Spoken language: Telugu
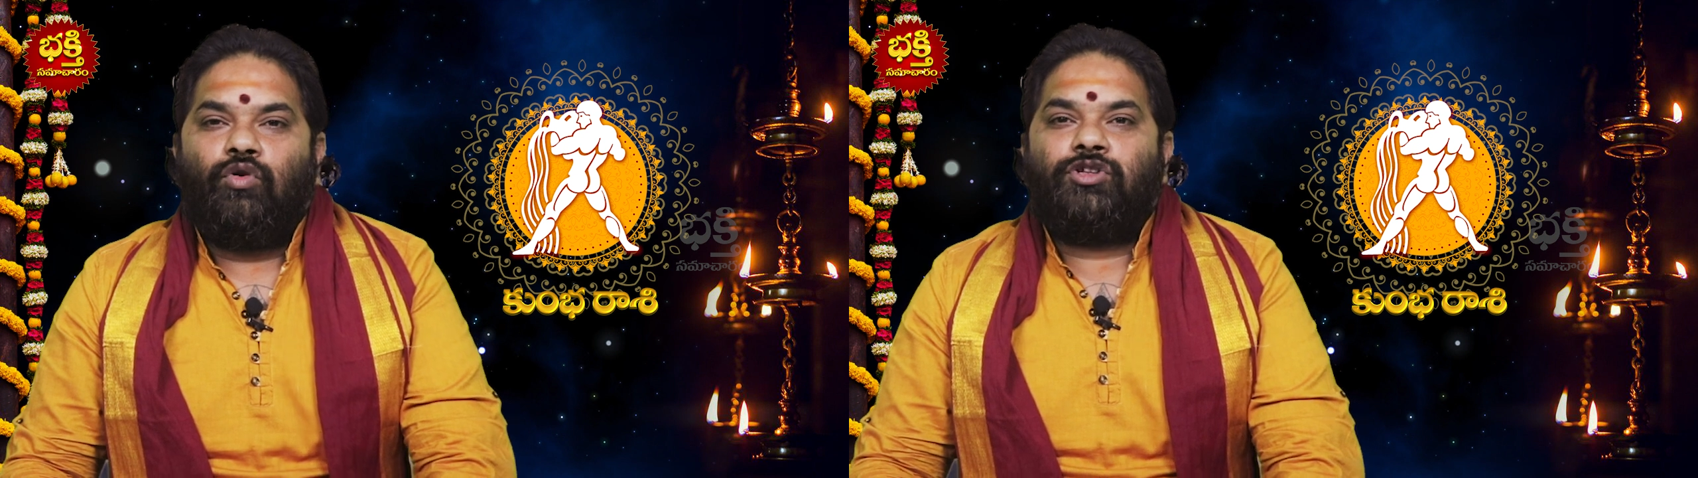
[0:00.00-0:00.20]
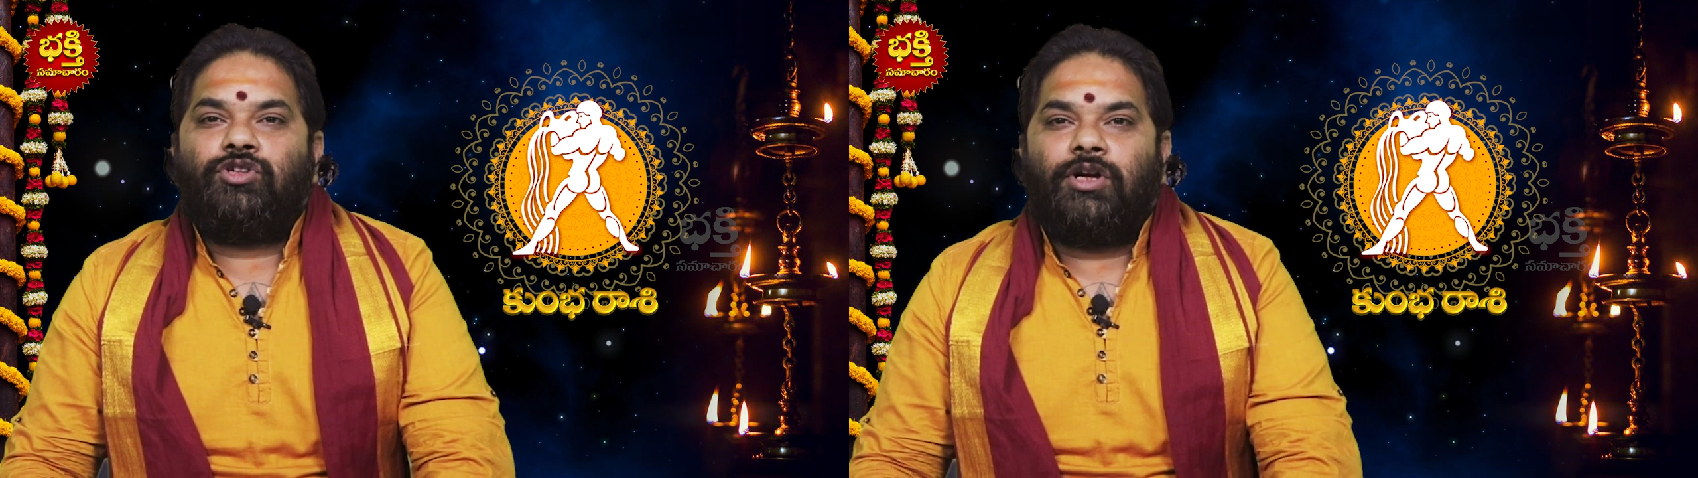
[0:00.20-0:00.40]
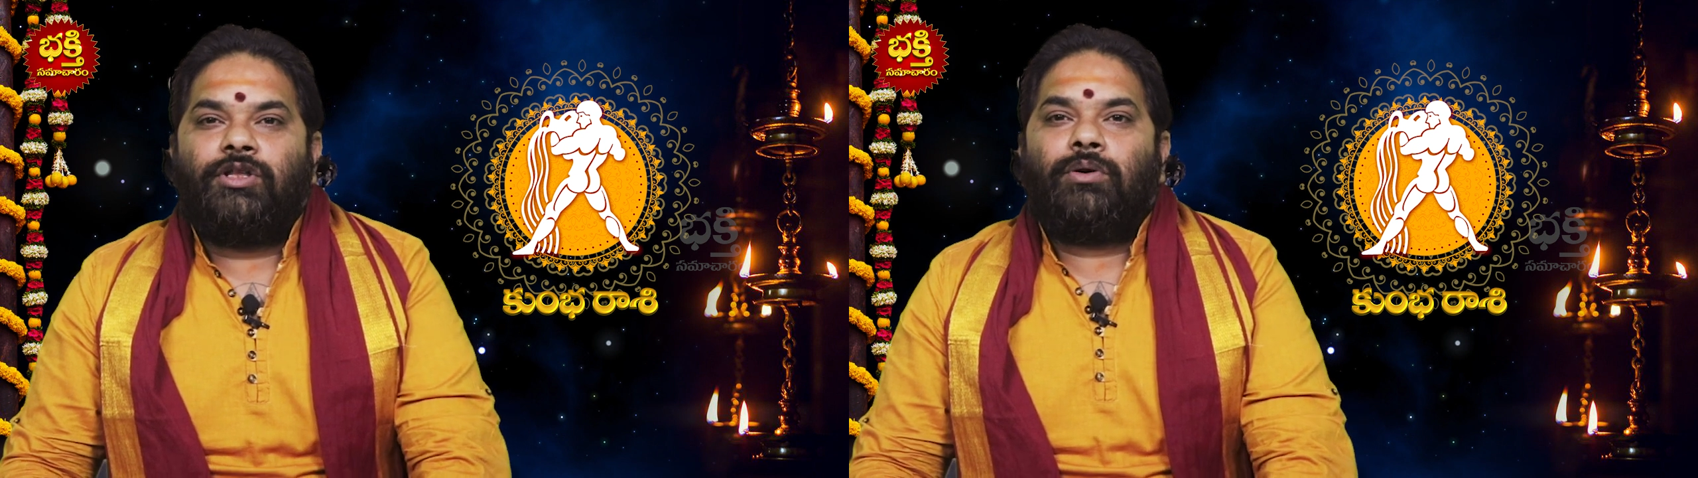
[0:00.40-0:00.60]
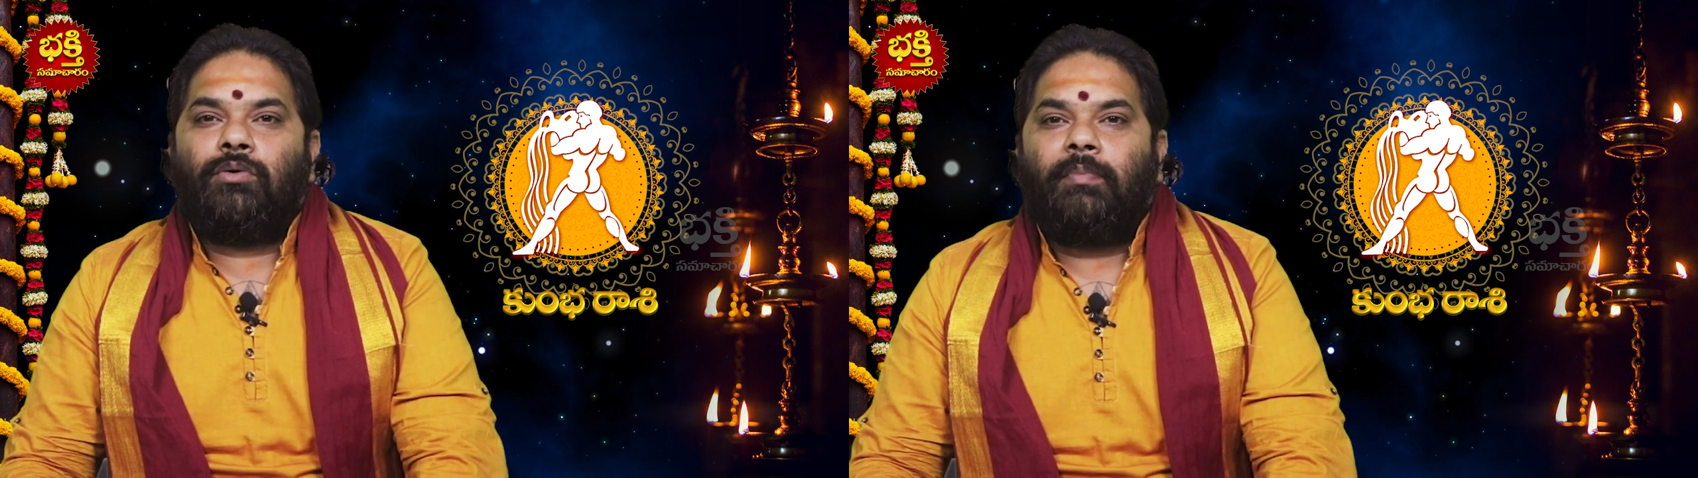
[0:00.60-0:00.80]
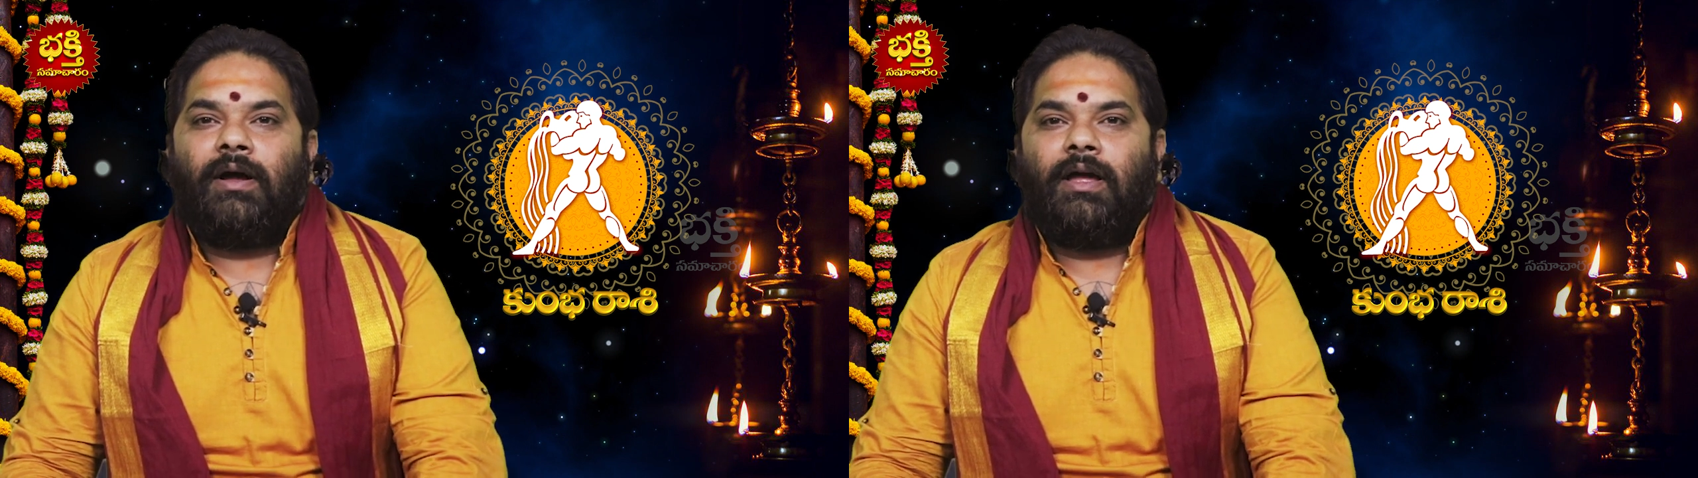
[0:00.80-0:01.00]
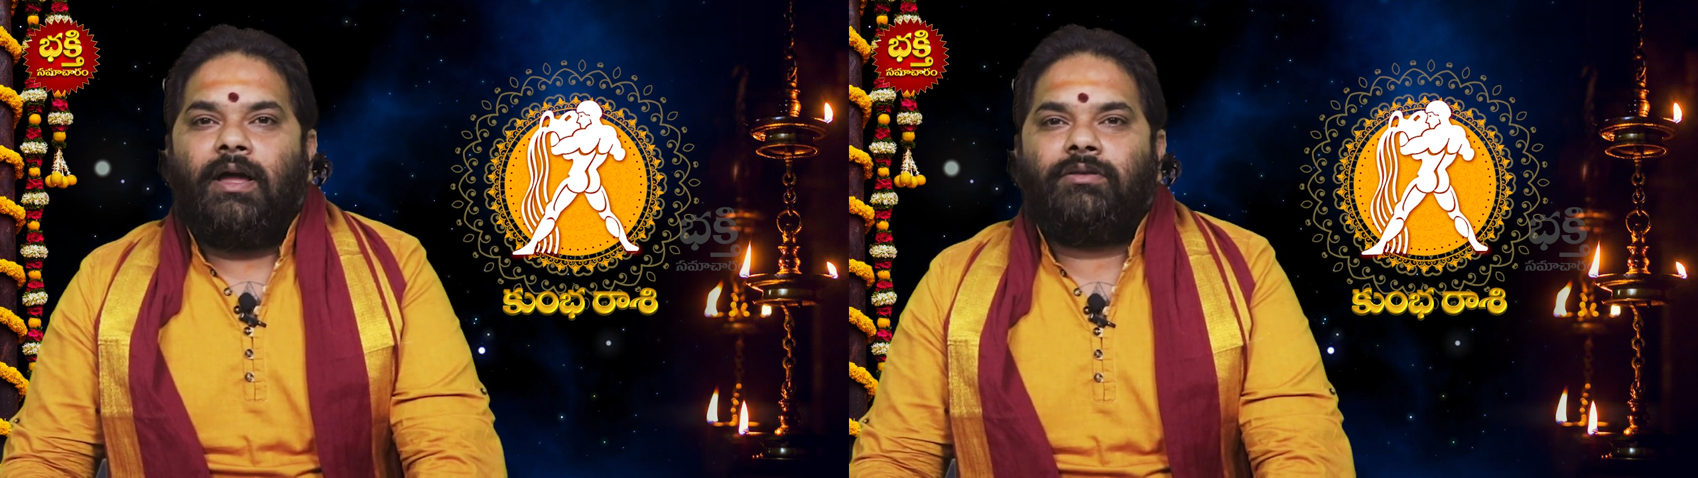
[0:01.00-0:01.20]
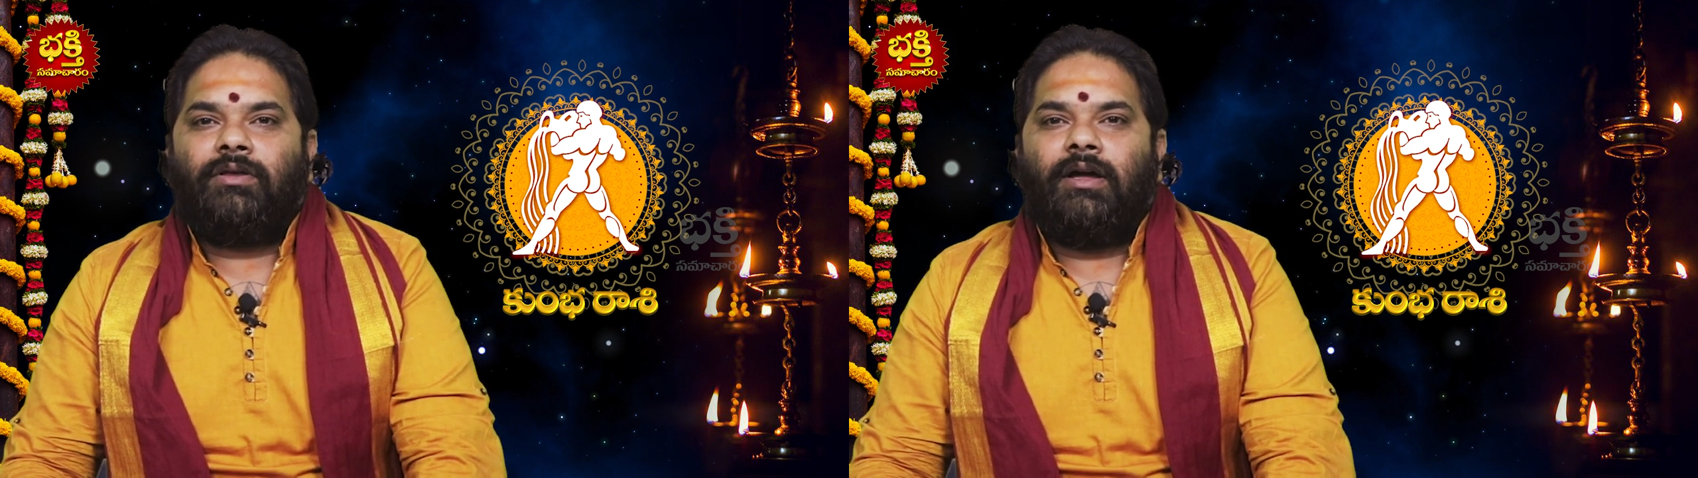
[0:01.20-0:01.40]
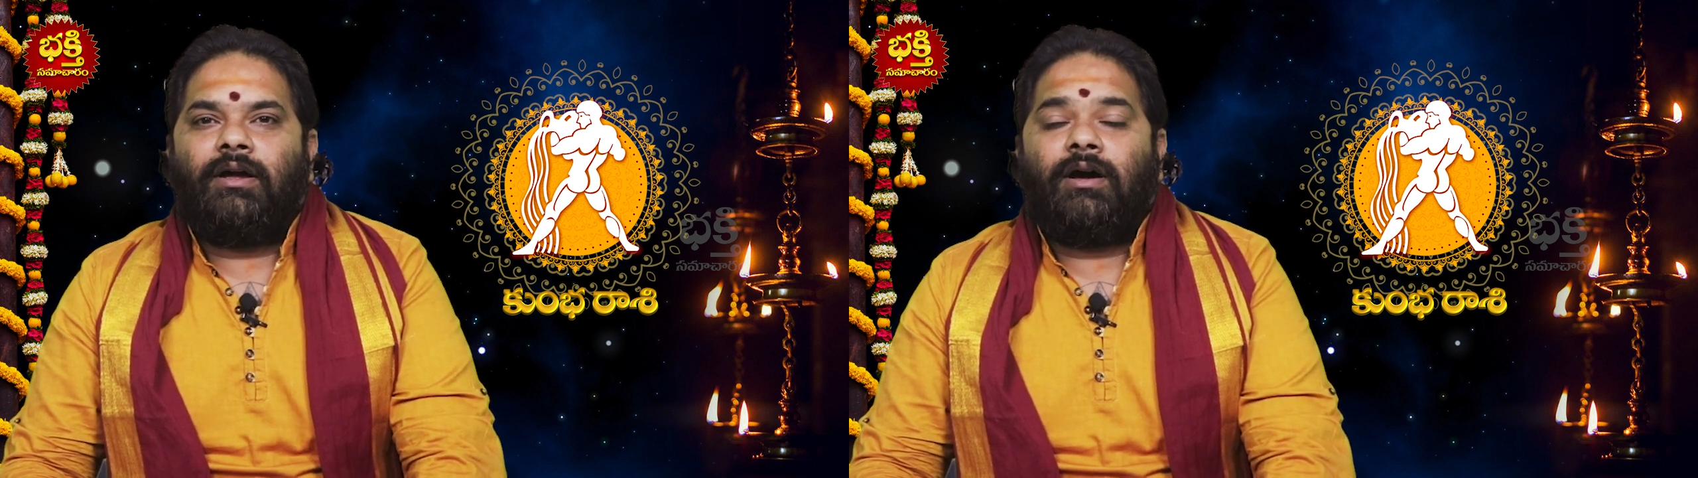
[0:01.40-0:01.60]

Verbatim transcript: వచ్చేది రూపాయి అయితే